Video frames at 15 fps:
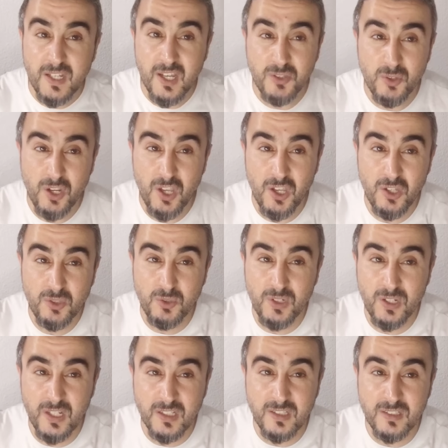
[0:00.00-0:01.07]
يقدروا
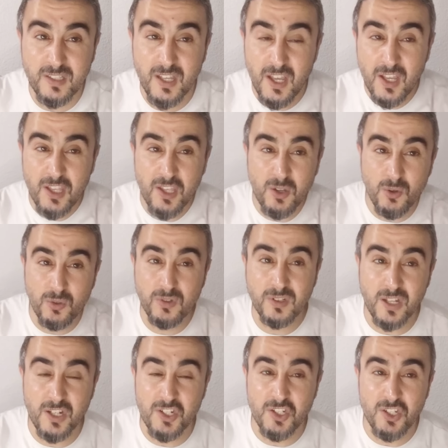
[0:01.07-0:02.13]
يحيدوه لك يقول
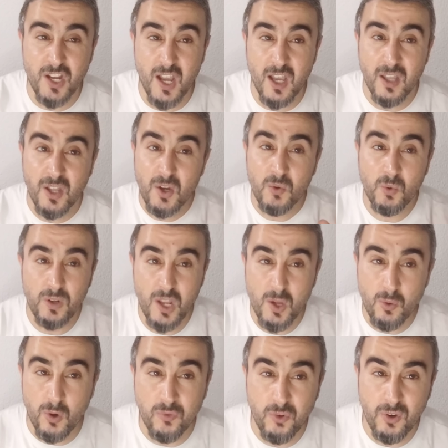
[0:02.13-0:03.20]
لك رجع
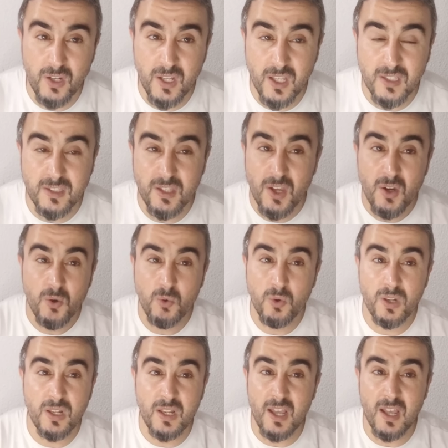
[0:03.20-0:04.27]
ولا يوقفوه لك
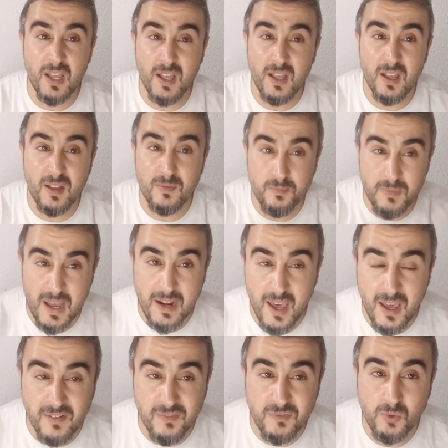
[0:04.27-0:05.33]
ولا ما
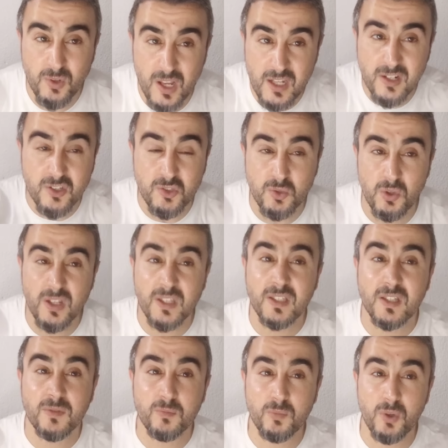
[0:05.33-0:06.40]
نعرف ولا ينقصوا
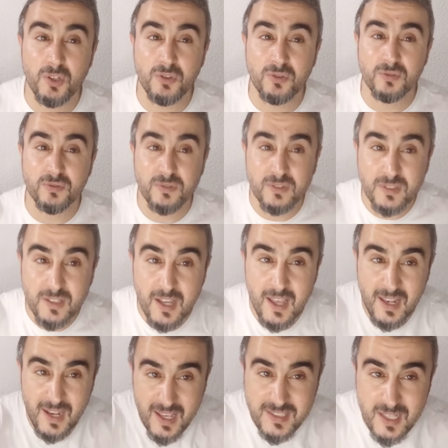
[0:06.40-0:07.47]
لك مويلو
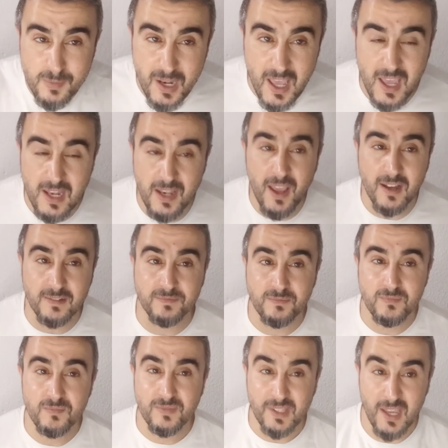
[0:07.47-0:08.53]
على حسب الحاله
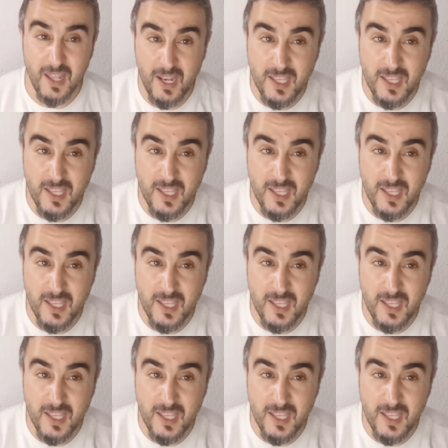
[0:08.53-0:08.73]
على